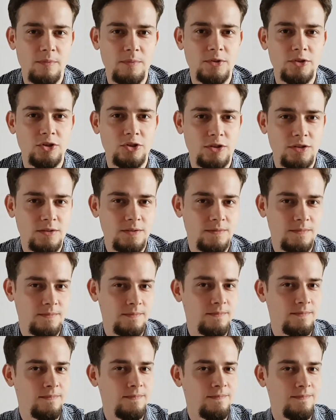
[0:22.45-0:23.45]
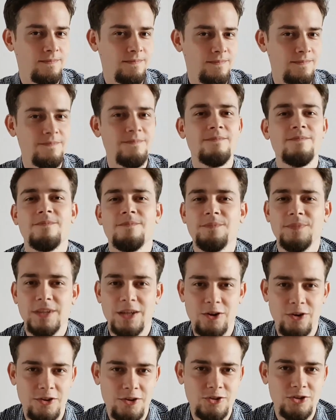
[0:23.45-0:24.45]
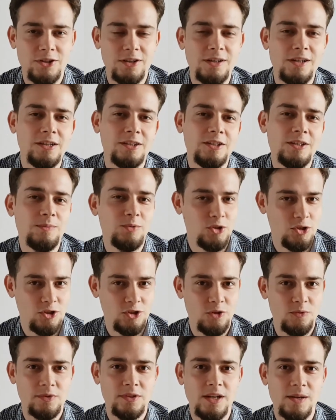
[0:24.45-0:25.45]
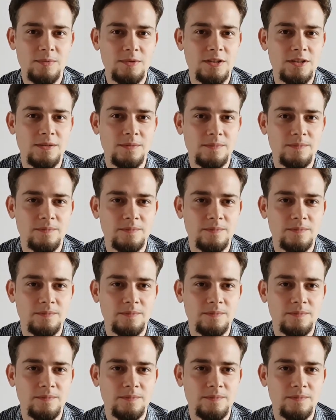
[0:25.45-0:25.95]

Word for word: piszczy? Koniecznie kliknij przycisk subskrypcji.